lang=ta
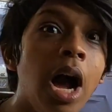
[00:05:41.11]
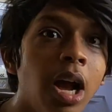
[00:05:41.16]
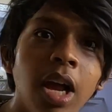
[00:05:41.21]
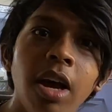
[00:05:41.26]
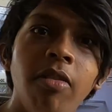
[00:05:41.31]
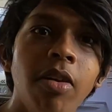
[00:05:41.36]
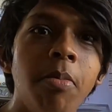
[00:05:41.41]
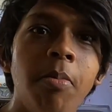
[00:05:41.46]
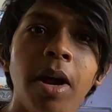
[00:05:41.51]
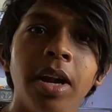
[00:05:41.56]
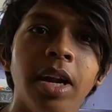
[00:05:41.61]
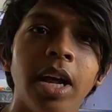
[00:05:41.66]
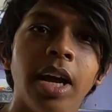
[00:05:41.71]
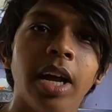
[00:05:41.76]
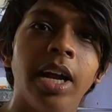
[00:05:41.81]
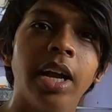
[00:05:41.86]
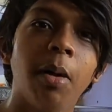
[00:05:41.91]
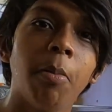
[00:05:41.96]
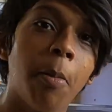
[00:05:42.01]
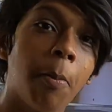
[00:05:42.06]
பார்க்கவே
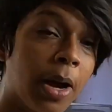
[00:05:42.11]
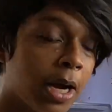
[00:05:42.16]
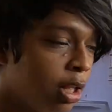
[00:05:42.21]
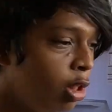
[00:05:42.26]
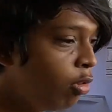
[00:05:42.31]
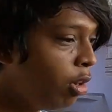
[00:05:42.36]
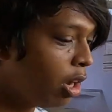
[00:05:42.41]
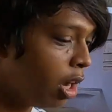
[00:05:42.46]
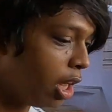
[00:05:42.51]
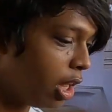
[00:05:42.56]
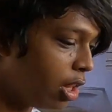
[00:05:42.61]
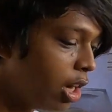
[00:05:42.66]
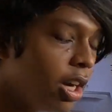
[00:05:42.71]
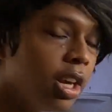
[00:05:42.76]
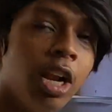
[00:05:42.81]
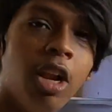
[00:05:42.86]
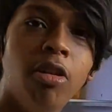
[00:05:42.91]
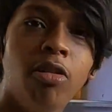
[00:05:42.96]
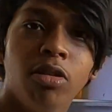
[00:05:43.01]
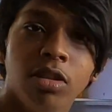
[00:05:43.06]
மாட்டாங்க நம்ம பக்கத்து வீட்டில்
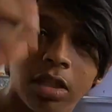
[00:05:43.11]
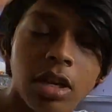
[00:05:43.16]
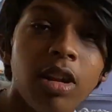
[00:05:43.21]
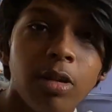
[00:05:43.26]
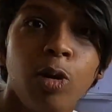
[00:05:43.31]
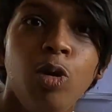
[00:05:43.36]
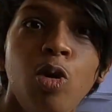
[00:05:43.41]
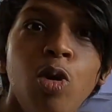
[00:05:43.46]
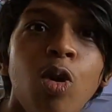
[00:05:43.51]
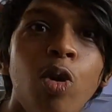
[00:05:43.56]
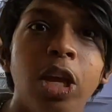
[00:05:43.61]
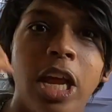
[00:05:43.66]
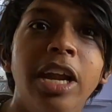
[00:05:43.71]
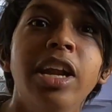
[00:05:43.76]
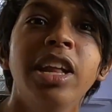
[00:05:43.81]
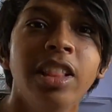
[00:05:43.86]
எதனா டெலிவரி வந்துச்சுன்னா ஐயோ